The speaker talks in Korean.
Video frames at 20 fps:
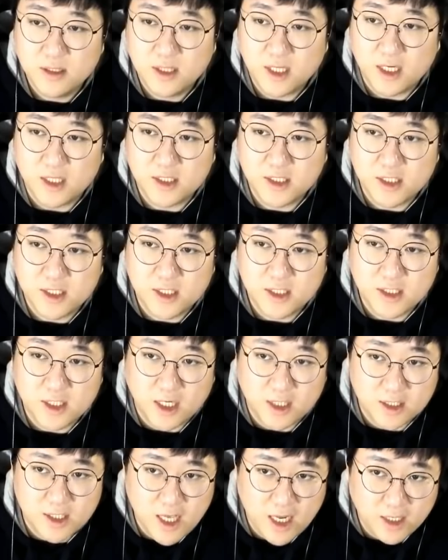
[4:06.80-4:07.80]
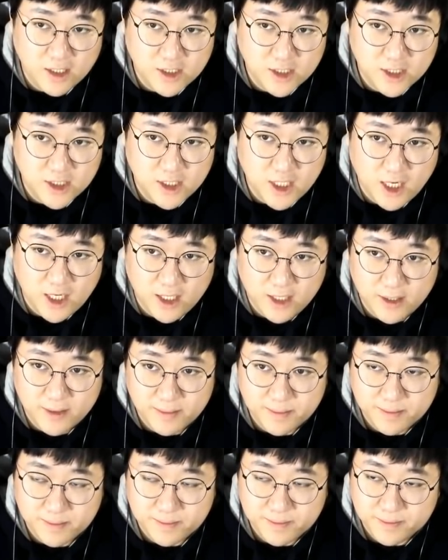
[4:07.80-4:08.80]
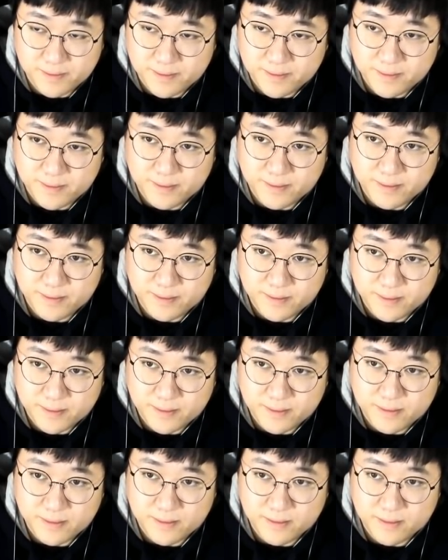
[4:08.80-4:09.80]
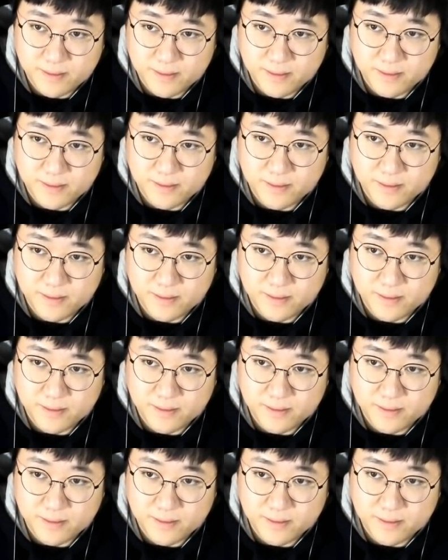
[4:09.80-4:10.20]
자 시작 디아크 시작 다른